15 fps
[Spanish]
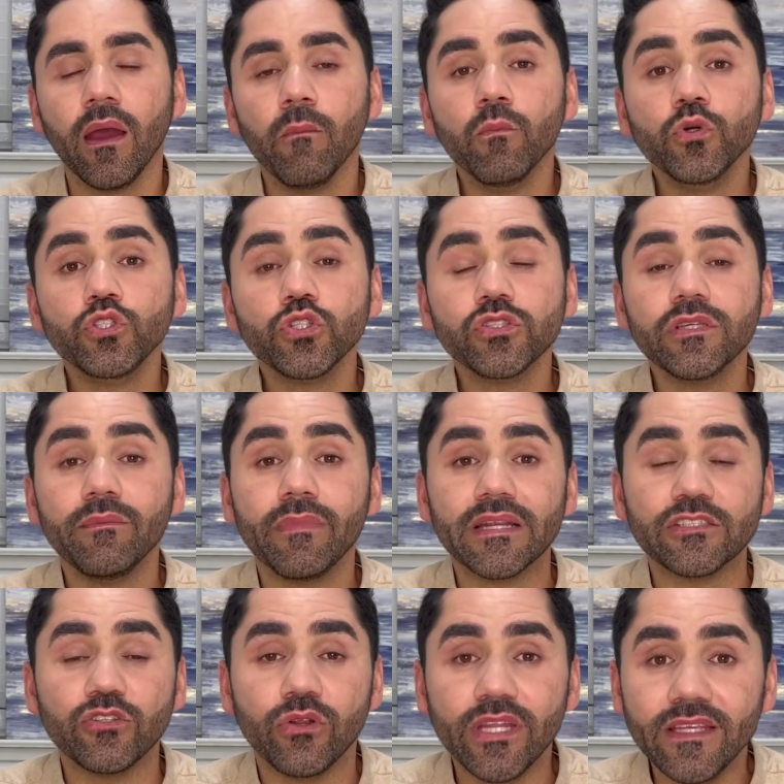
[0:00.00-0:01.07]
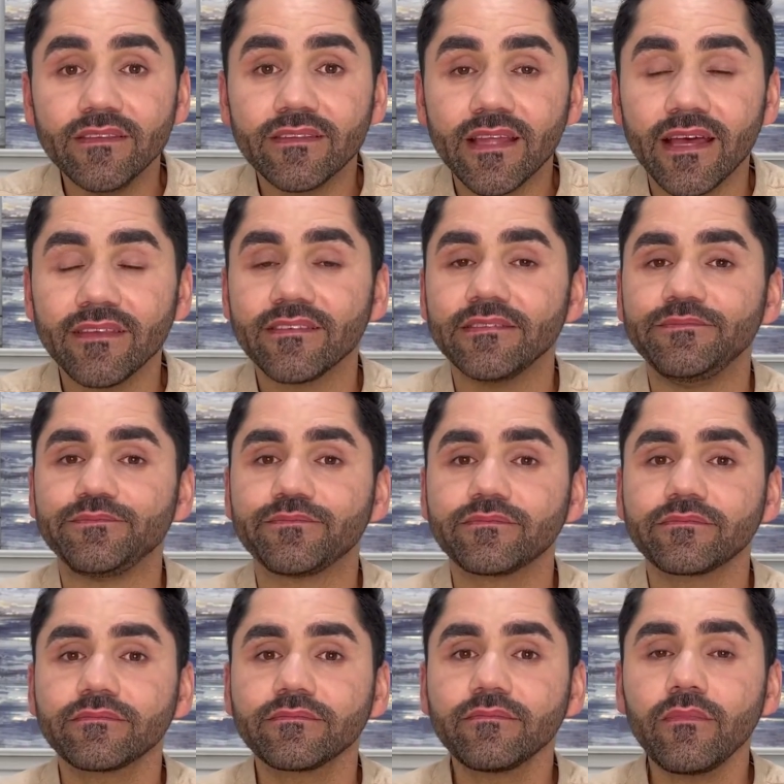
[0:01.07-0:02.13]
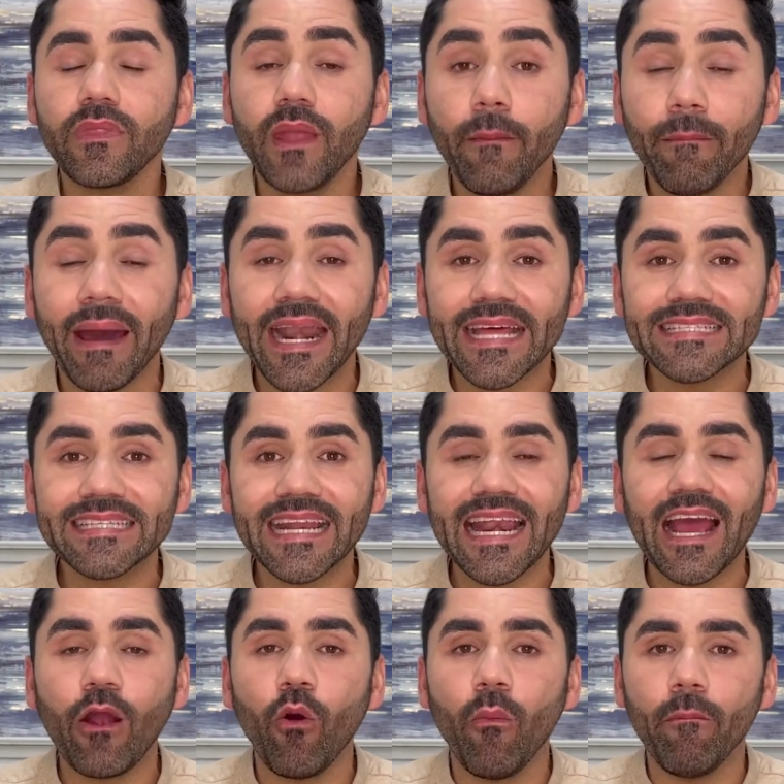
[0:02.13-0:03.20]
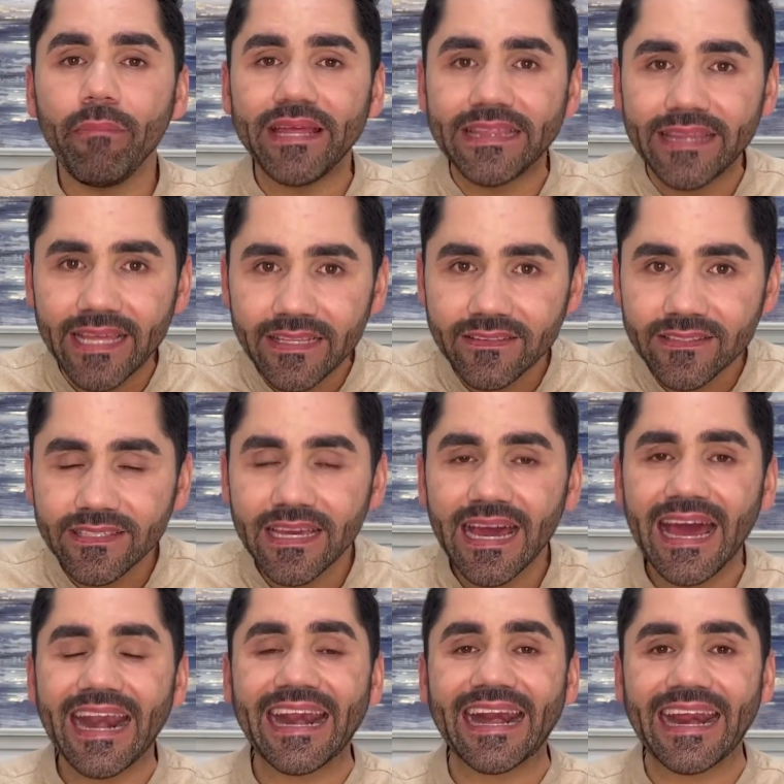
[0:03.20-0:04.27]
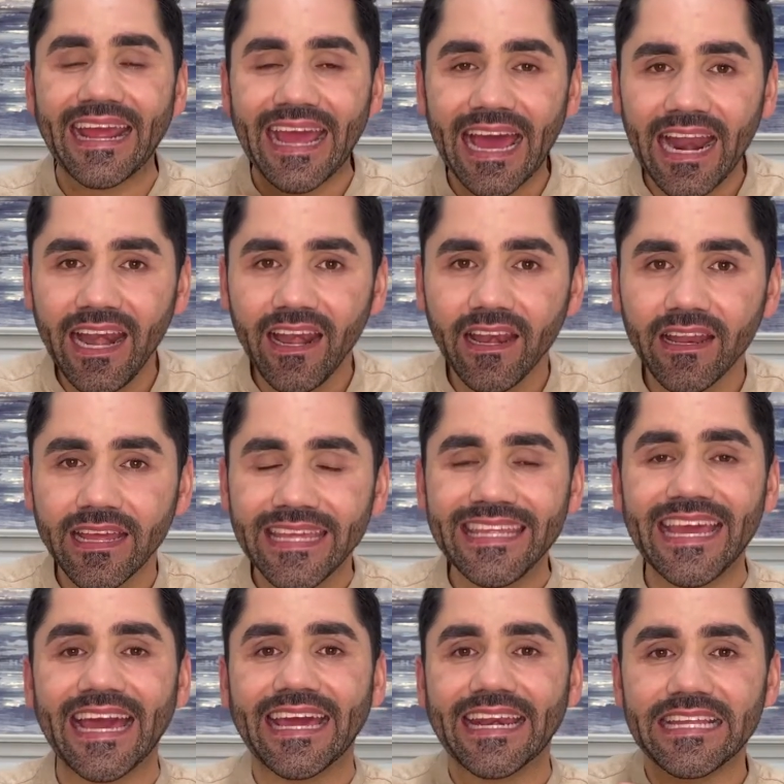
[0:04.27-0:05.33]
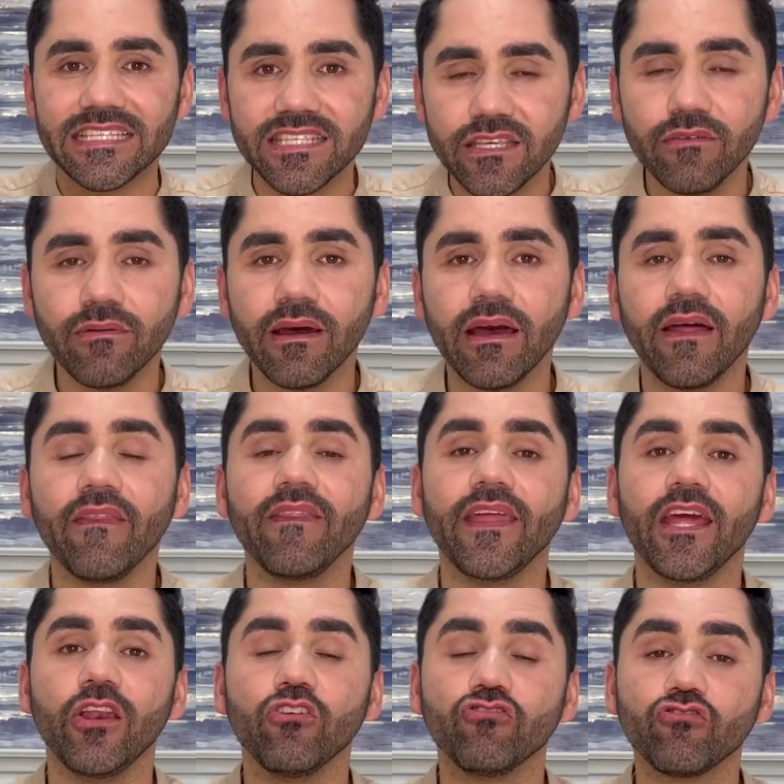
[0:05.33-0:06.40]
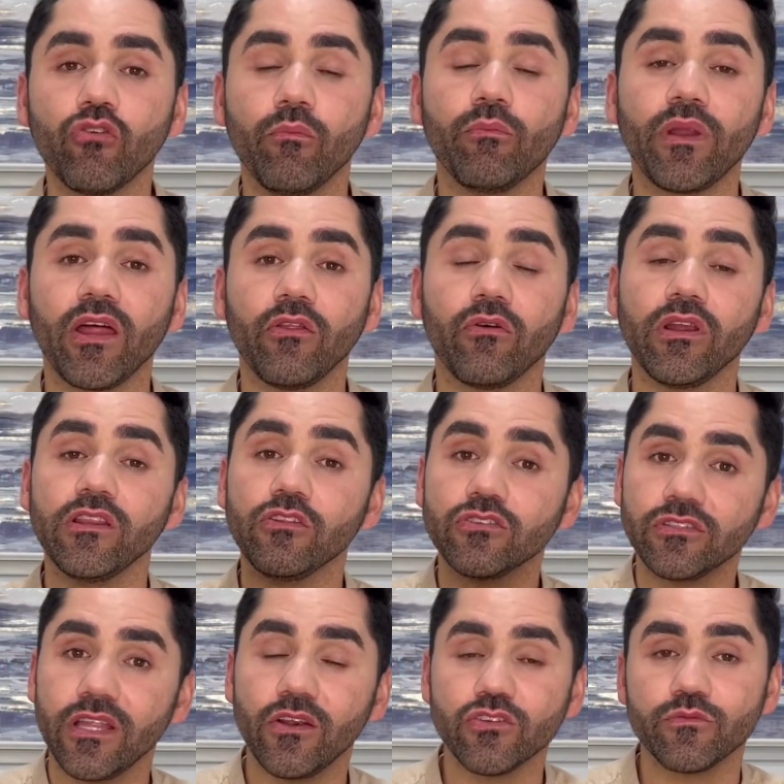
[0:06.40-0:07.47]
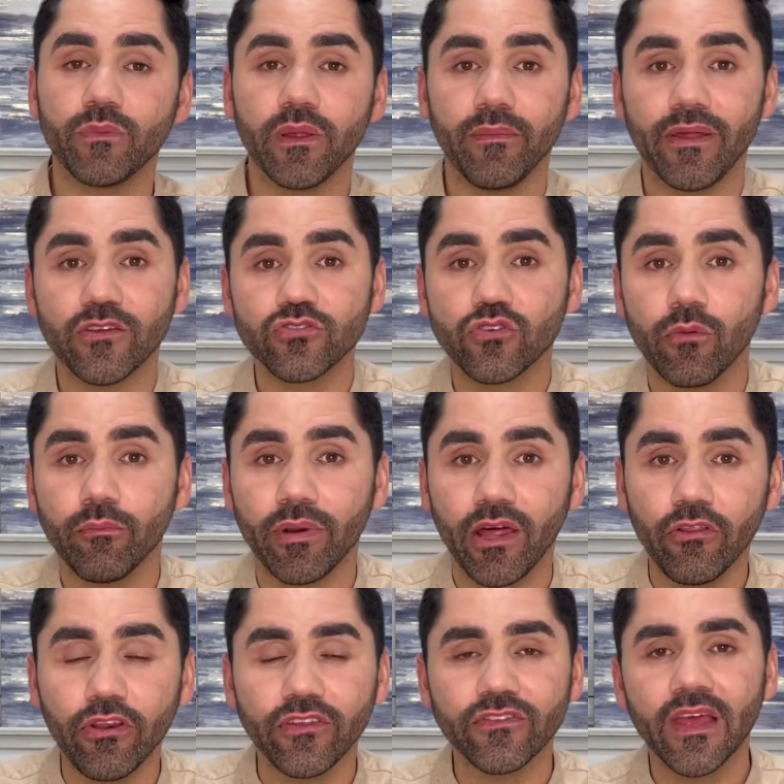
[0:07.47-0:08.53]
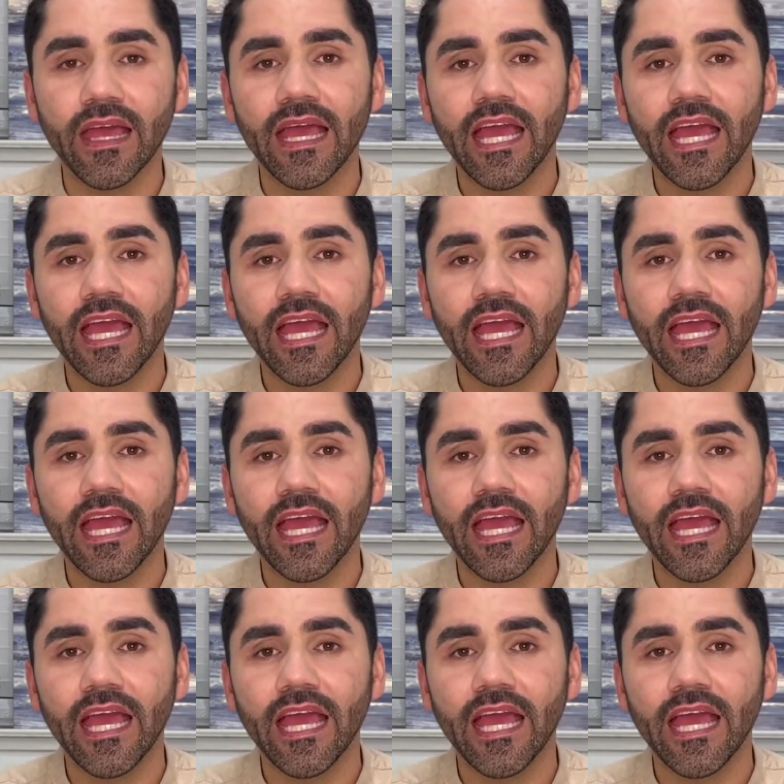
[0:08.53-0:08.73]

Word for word: Muchos inversionistas van a ser la competencia real y agresiva de los compradores, de los primeros compradores.